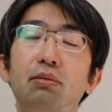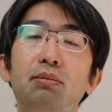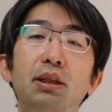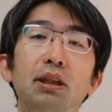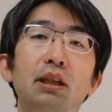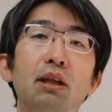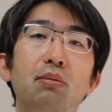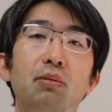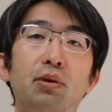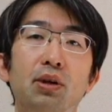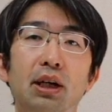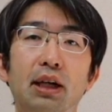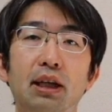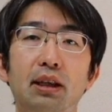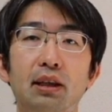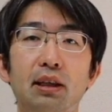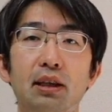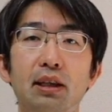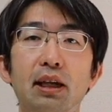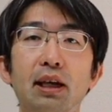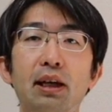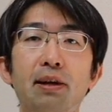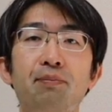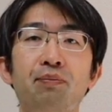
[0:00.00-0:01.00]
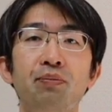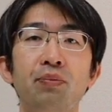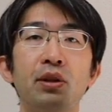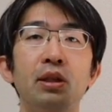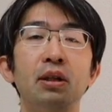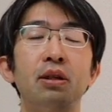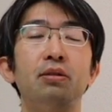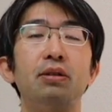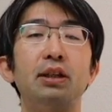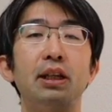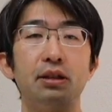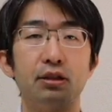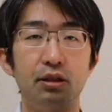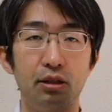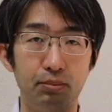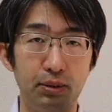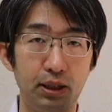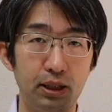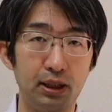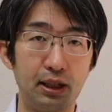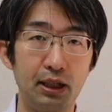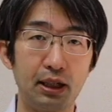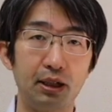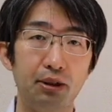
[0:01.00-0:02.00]
を見てもらってふたつに
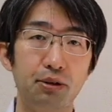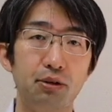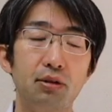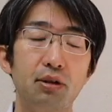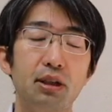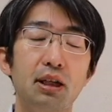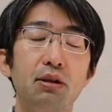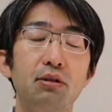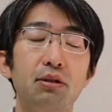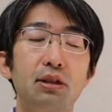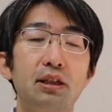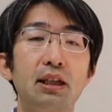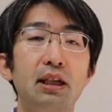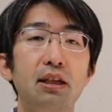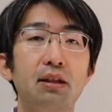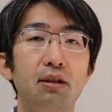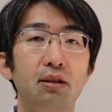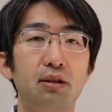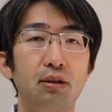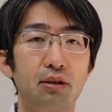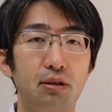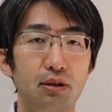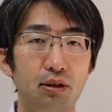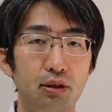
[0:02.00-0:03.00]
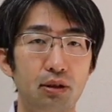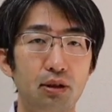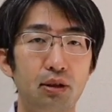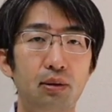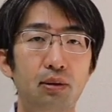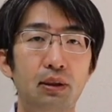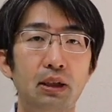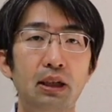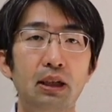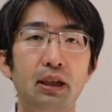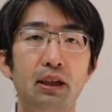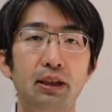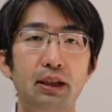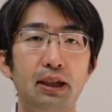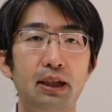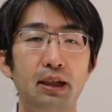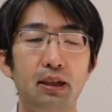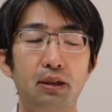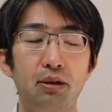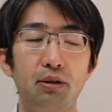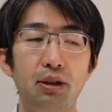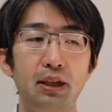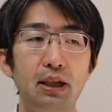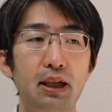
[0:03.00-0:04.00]
見えないかどうかをチェックすると。
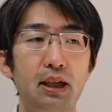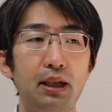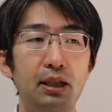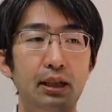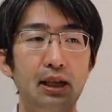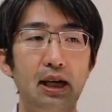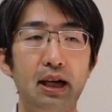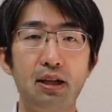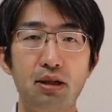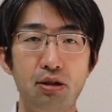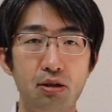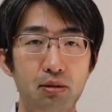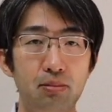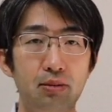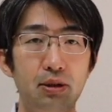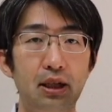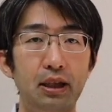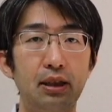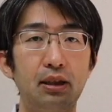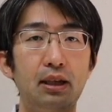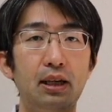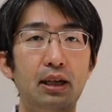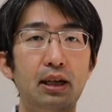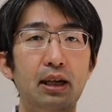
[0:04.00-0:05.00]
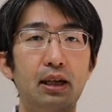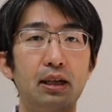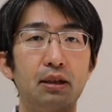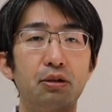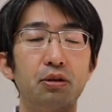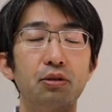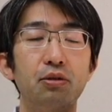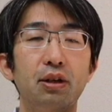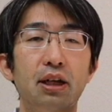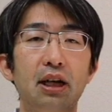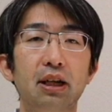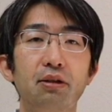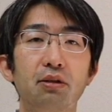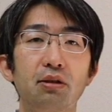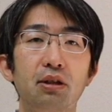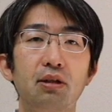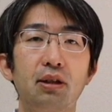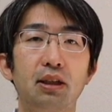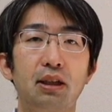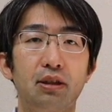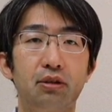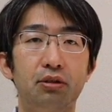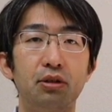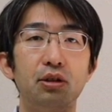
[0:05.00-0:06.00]
でそれで大丈夫だったらその可能
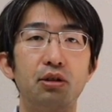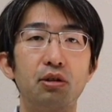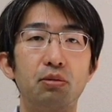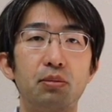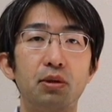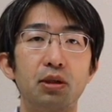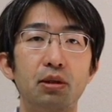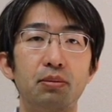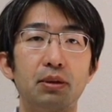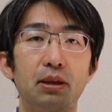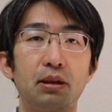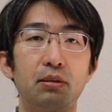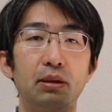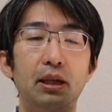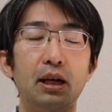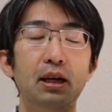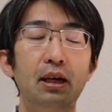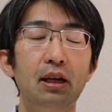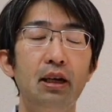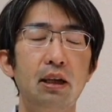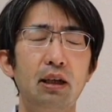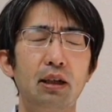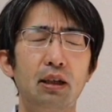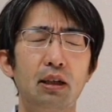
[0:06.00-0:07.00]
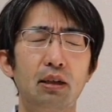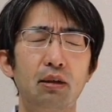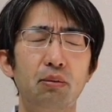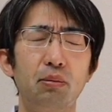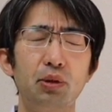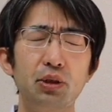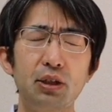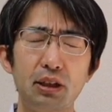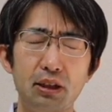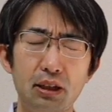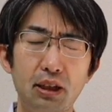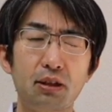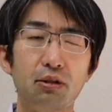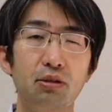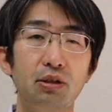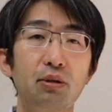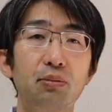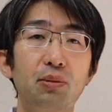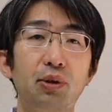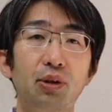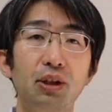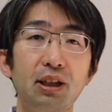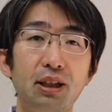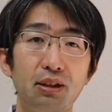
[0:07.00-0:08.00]
性は低いと思います。でもしかしたらそれ
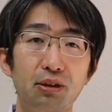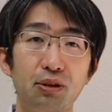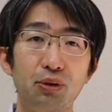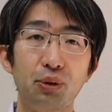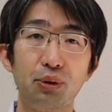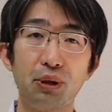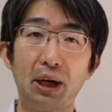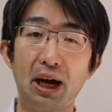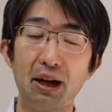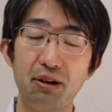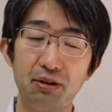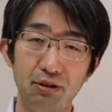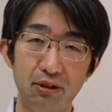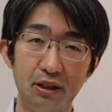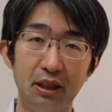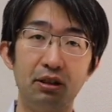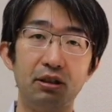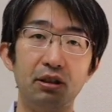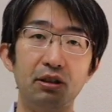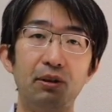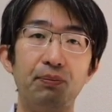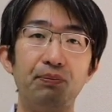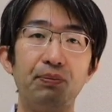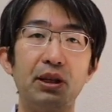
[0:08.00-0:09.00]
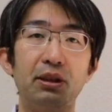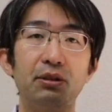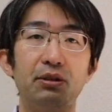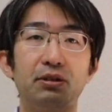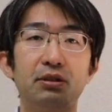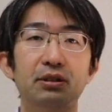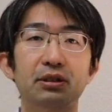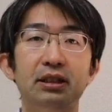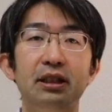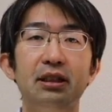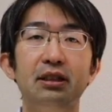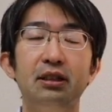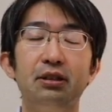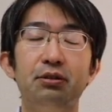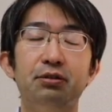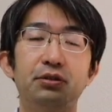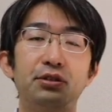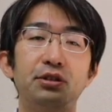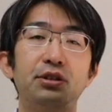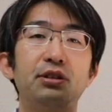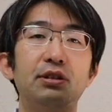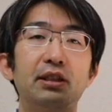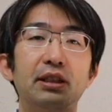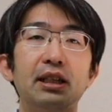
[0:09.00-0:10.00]
でも折れてることはあるんですよ。あの全然
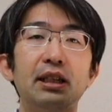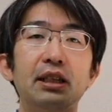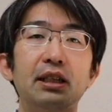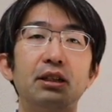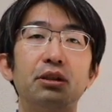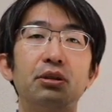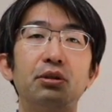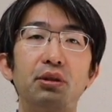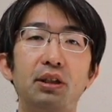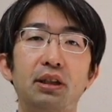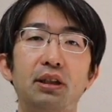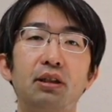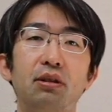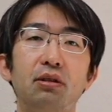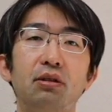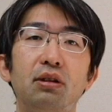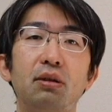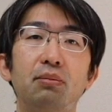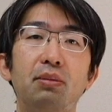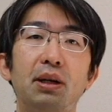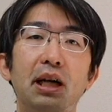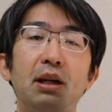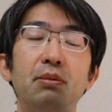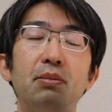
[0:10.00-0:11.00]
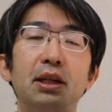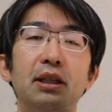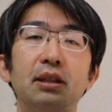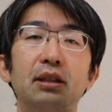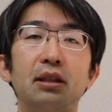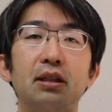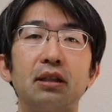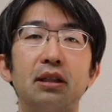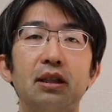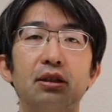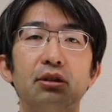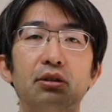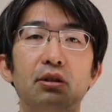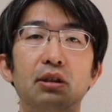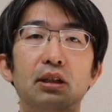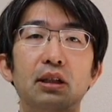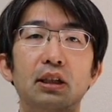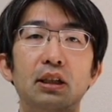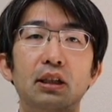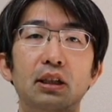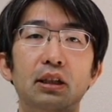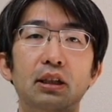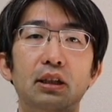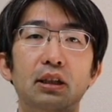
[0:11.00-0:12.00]
複視はないけど折れてるって場合もあるんですけど、
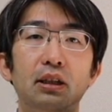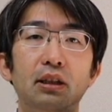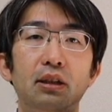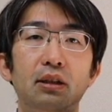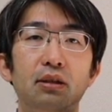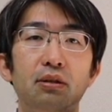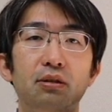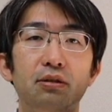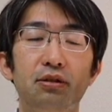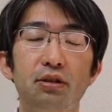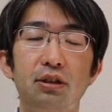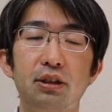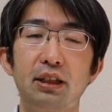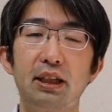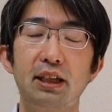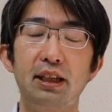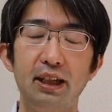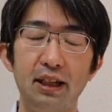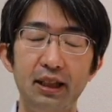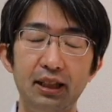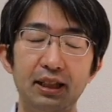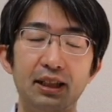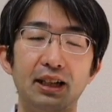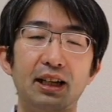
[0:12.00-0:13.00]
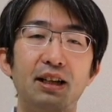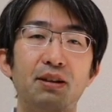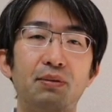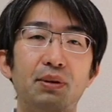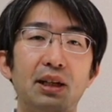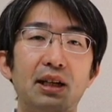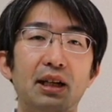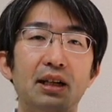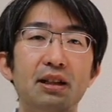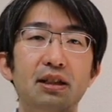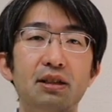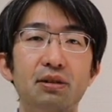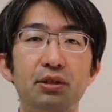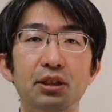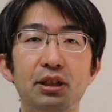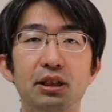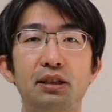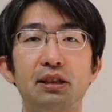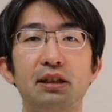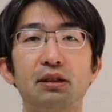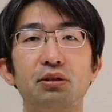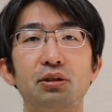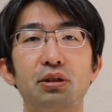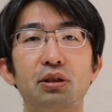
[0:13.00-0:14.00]
複視がないんであれば仮に折れて
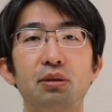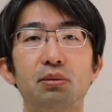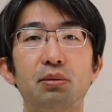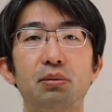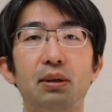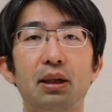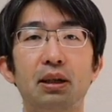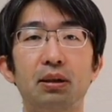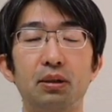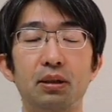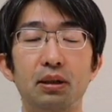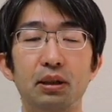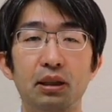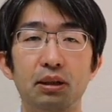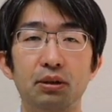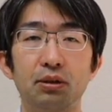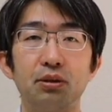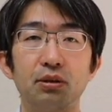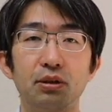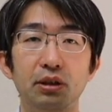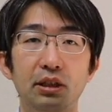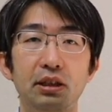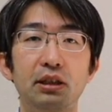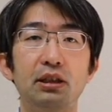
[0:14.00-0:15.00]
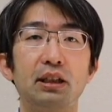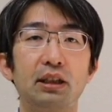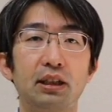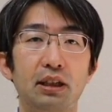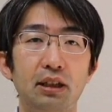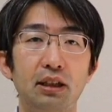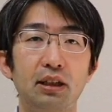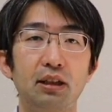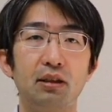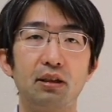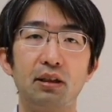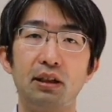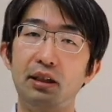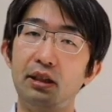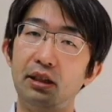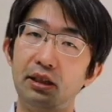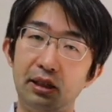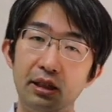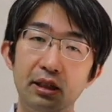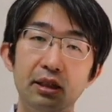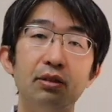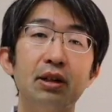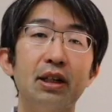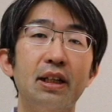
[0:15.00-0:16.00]
たとしても、まあ、あのいいじゃないですか、い
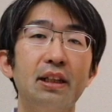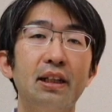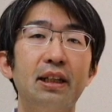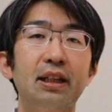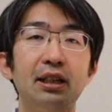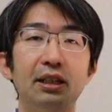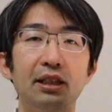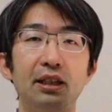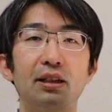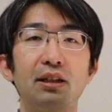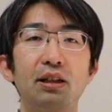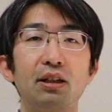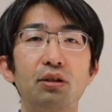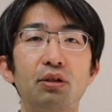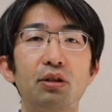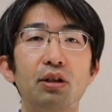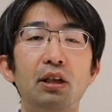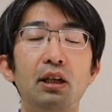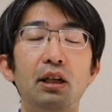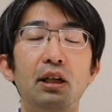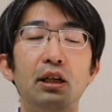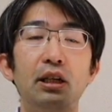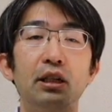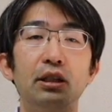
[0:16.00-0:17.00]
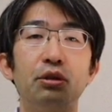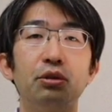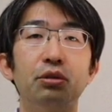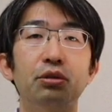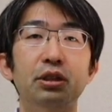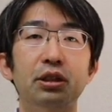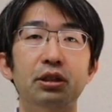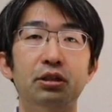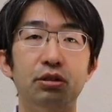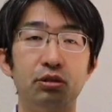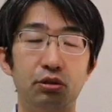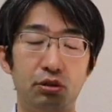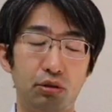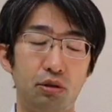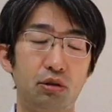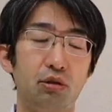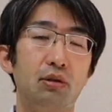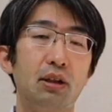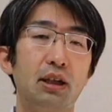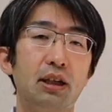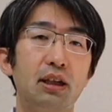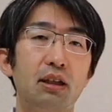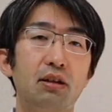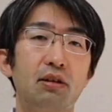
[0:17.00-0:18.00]
い、いいわけじゃないですけど、特に手術す
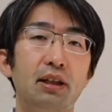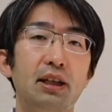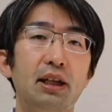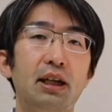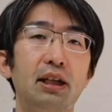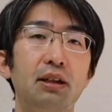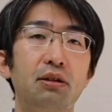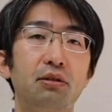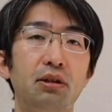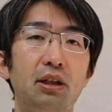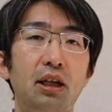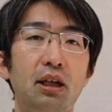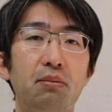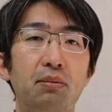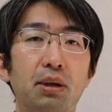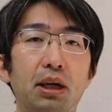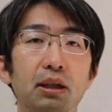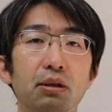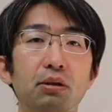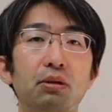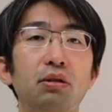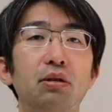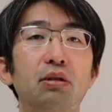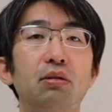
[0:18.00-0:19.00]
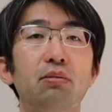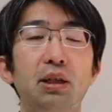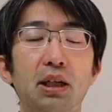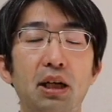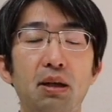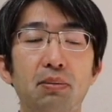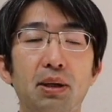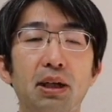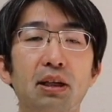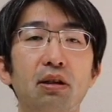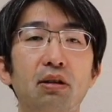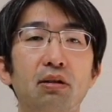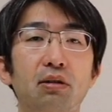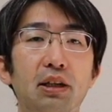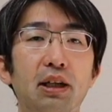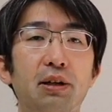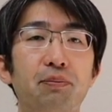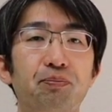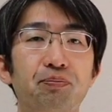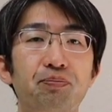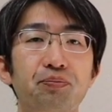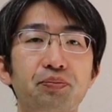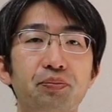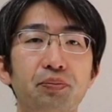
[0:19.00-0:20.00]
るわけではないので、まあ様子見れますよ
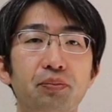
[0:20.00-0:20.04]
ね。